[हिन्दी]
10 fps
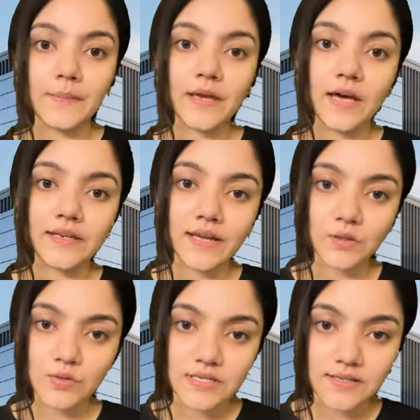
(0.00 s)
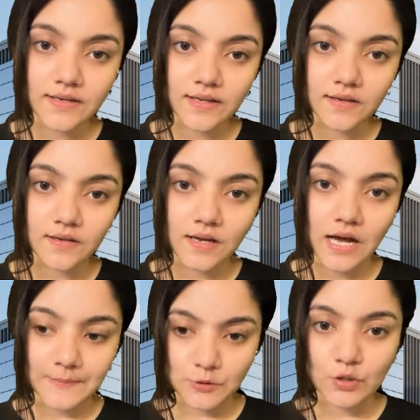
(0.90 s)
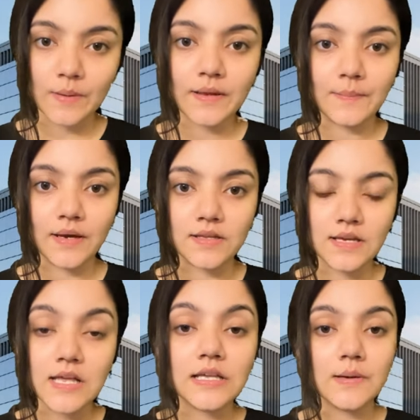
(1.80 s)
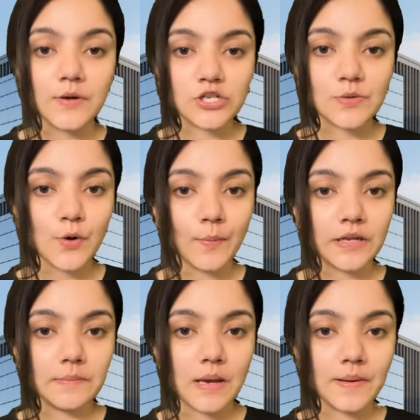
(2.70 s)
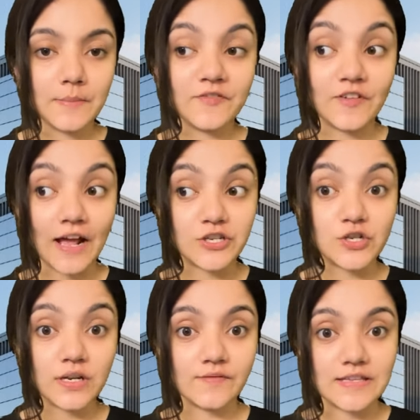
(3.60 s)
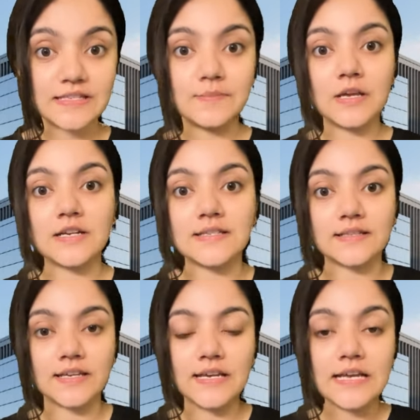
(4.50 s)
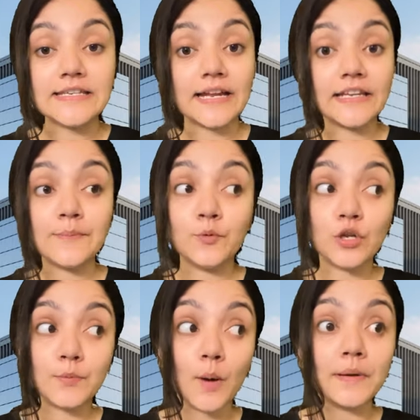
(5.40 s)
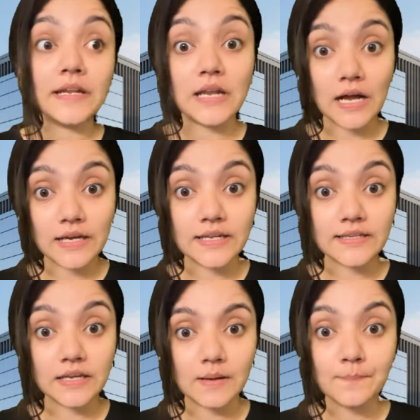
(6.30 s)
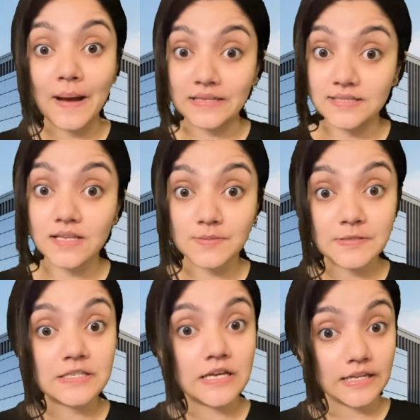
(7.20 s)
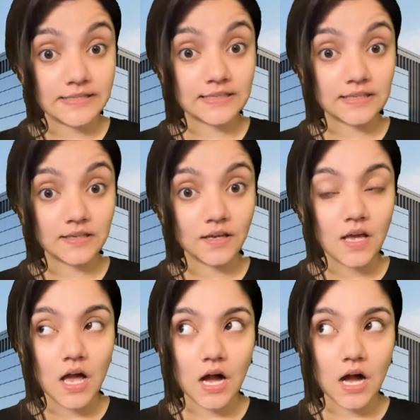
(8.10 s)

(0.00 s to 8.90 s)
अबे यार यही तो सीक्रेट है अब सुनना मेन बात कमर्शियल प्रॉपर्टी में अब हम फ्रैक्शनल इन्वेस्टिंग भी कर सकते हैं यानी कि पूरी प्रॉपर्टी ना खरीद कर हम पांच से दस परसेंट खरीद सकते हैं